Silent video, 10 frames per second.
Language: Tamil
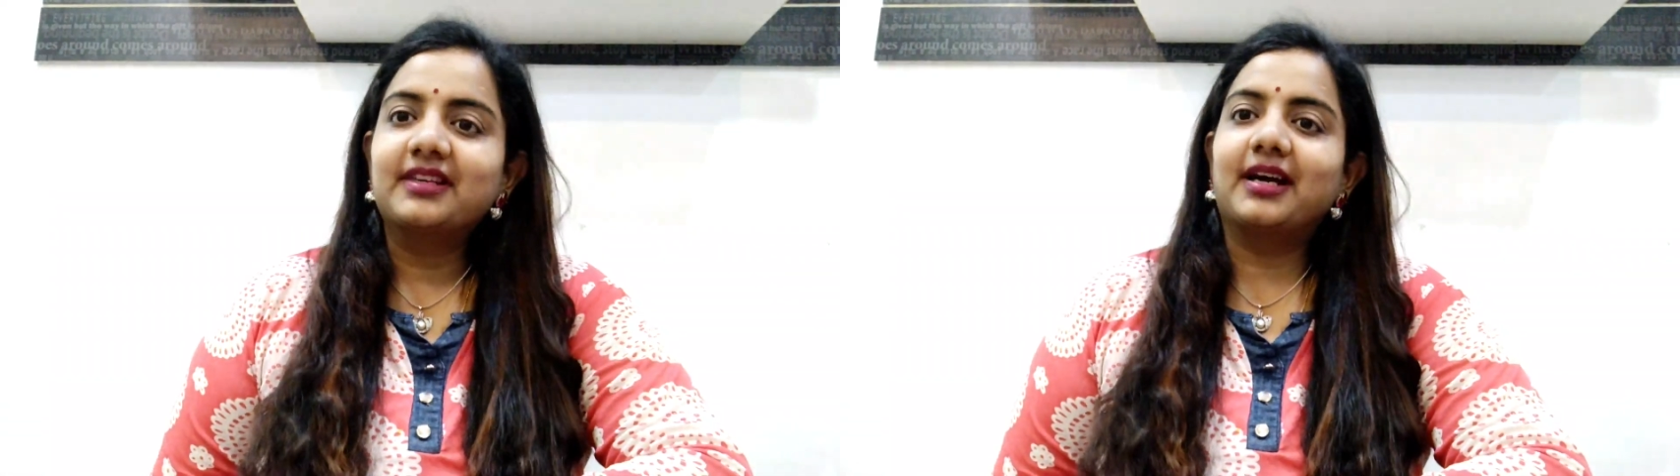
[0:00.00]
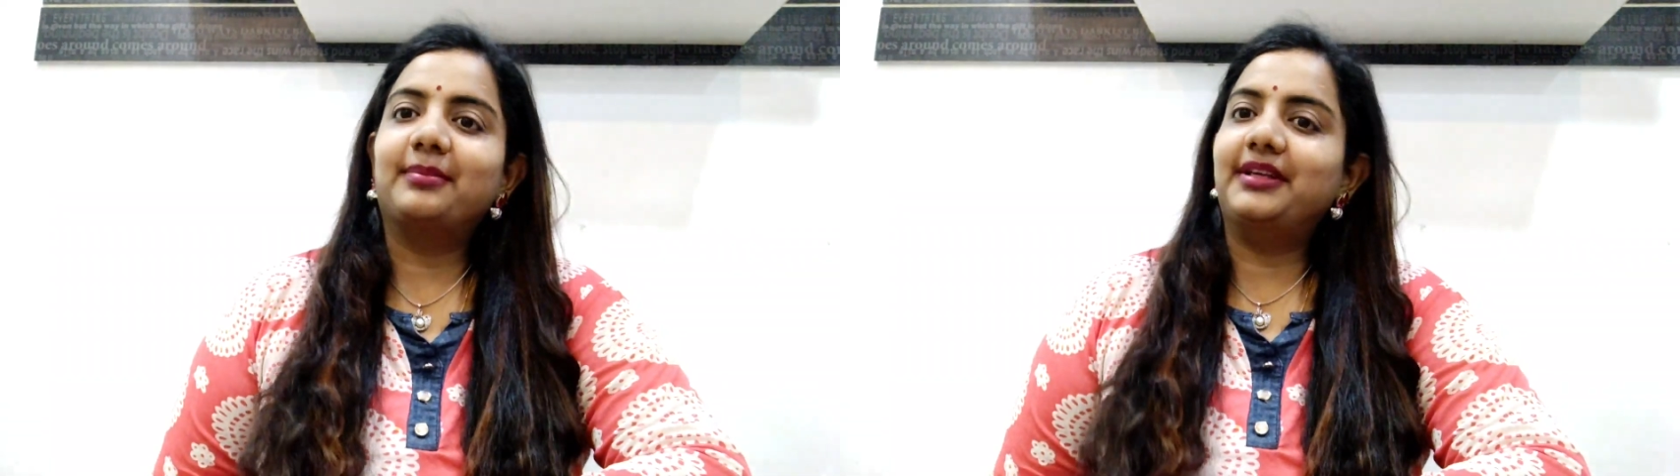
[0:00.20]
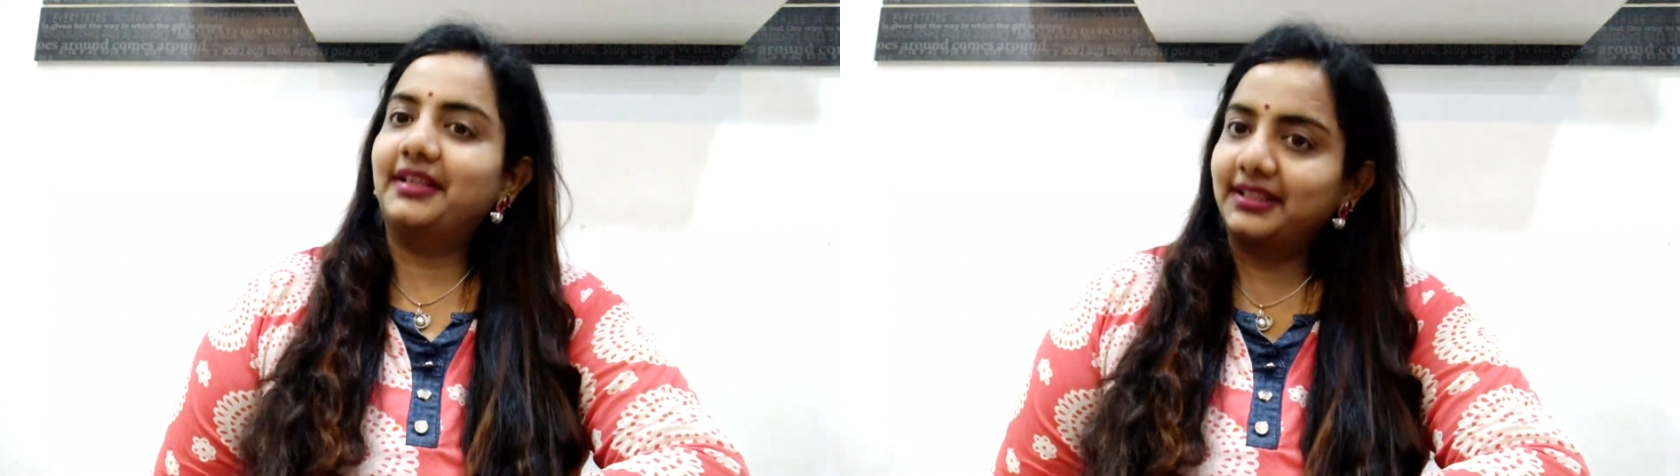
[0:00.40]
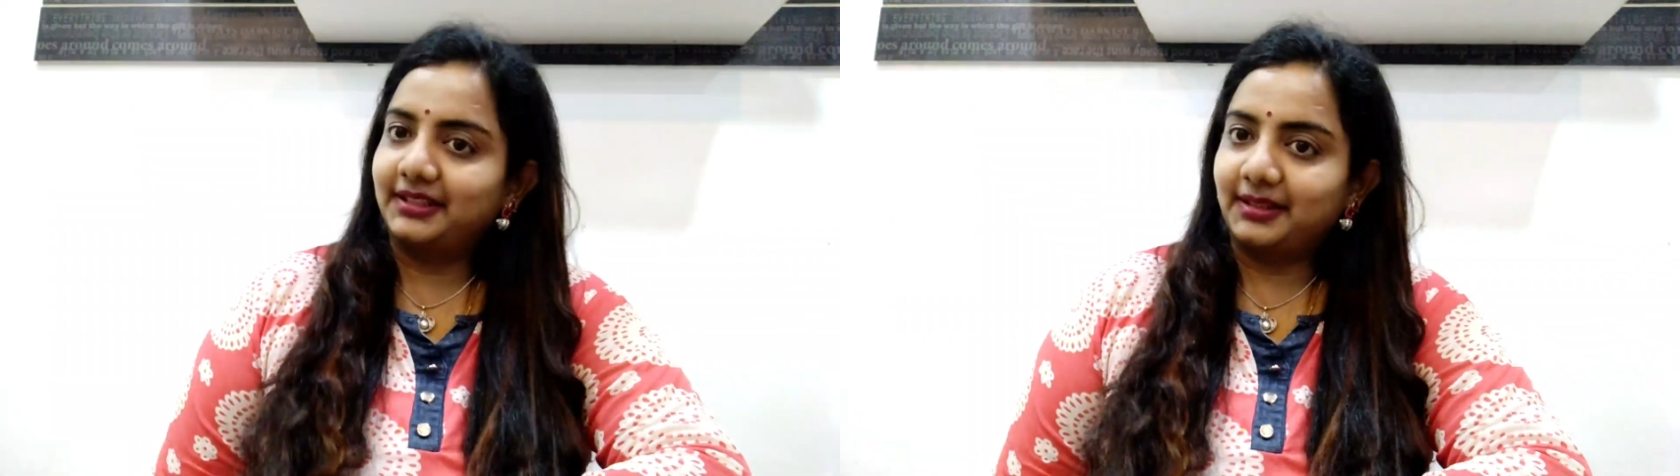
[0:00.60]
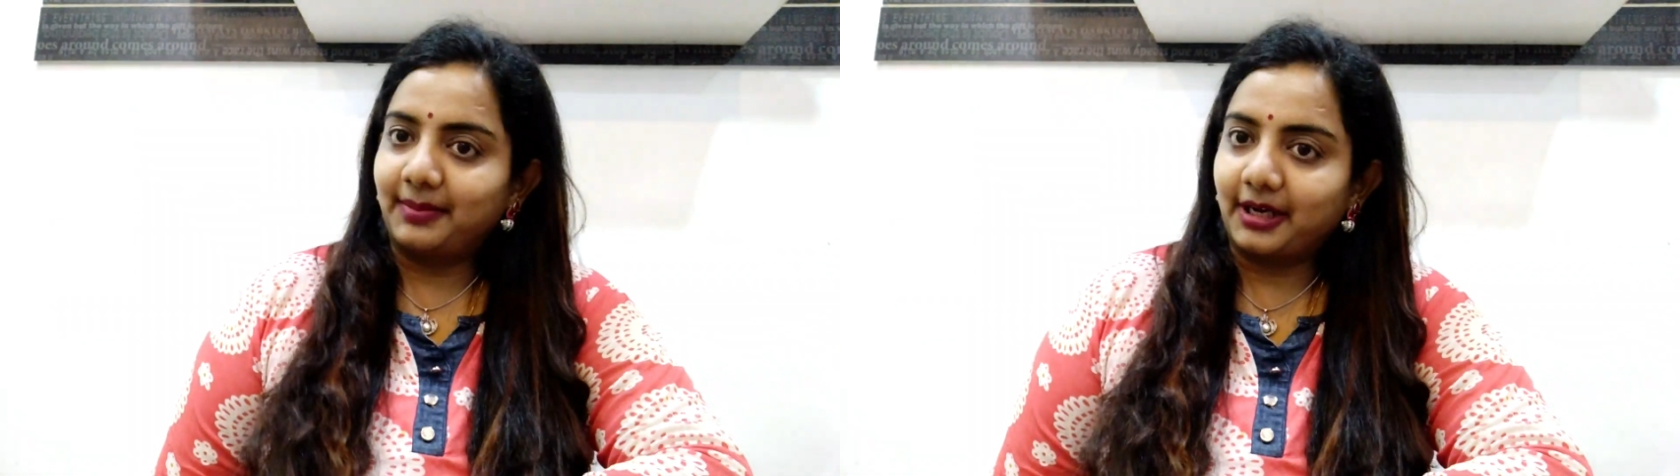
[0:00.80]

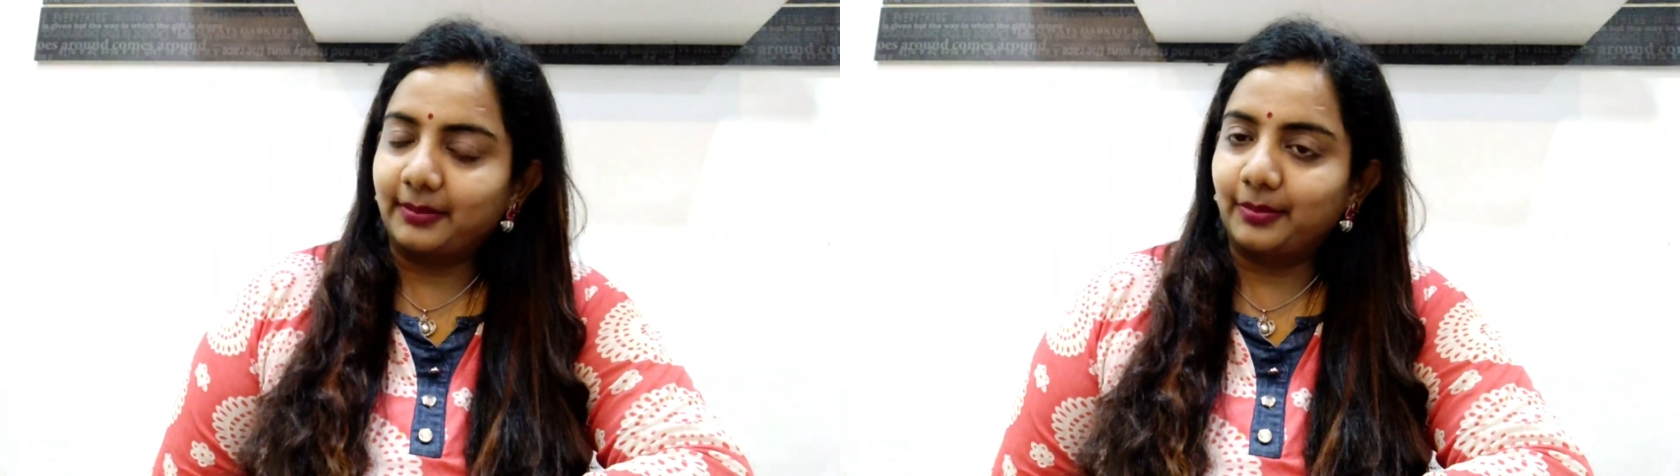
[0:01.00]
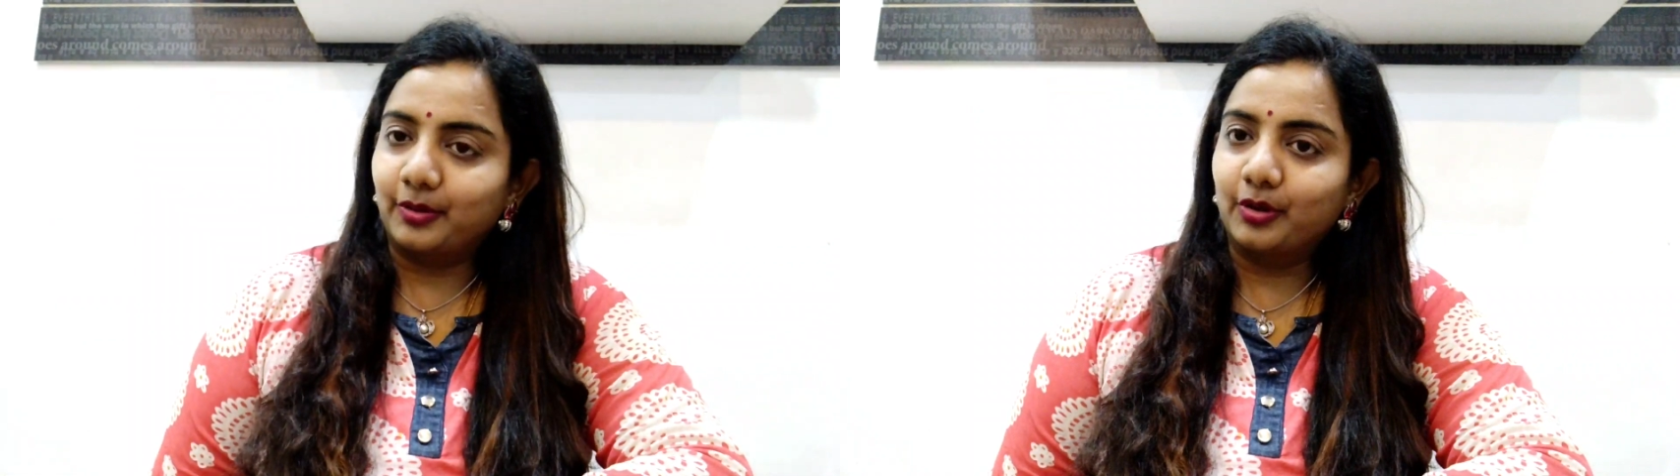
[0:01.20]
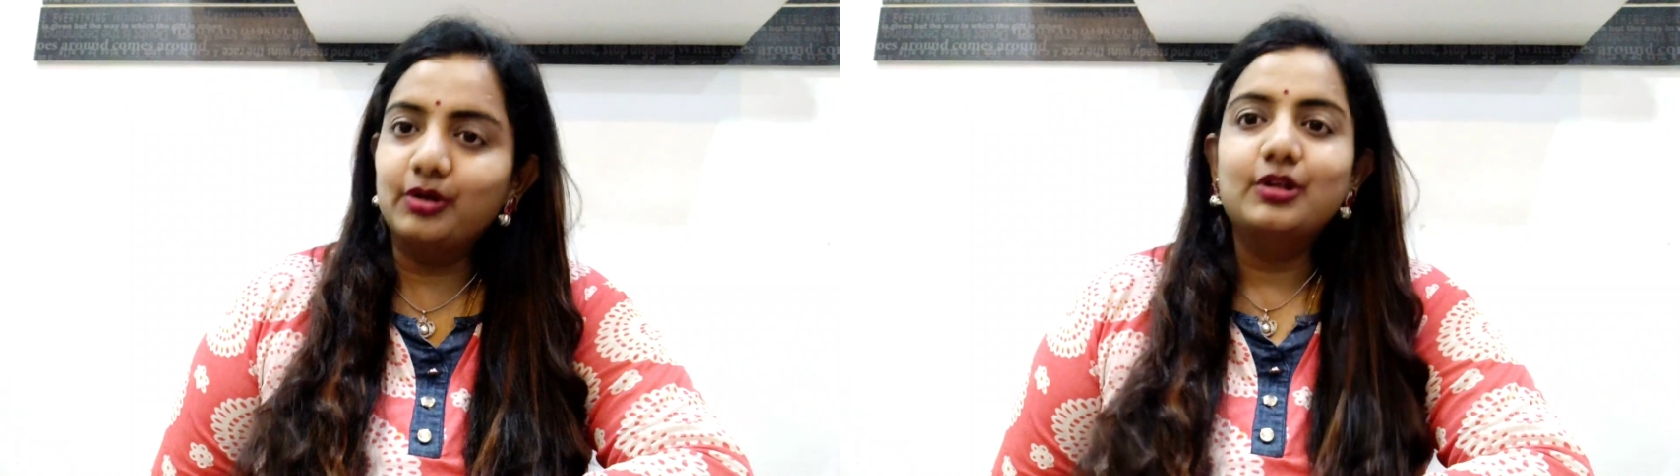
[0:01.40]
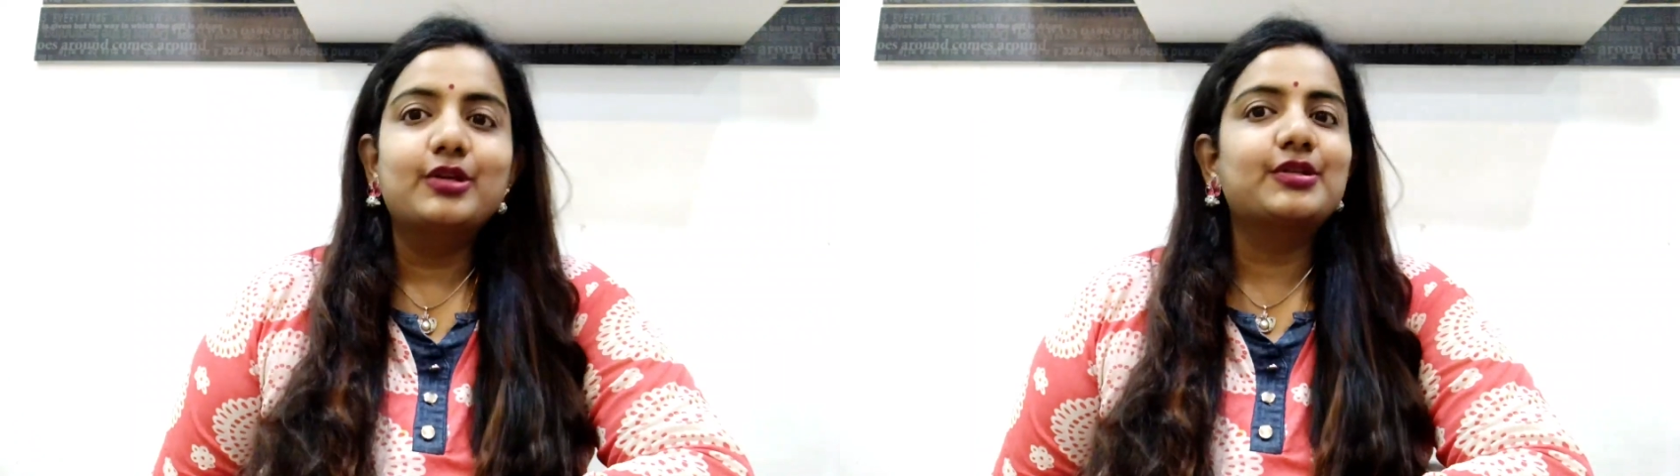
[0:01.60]
அப்படின்றத தான் பார்க்க போகிறோம்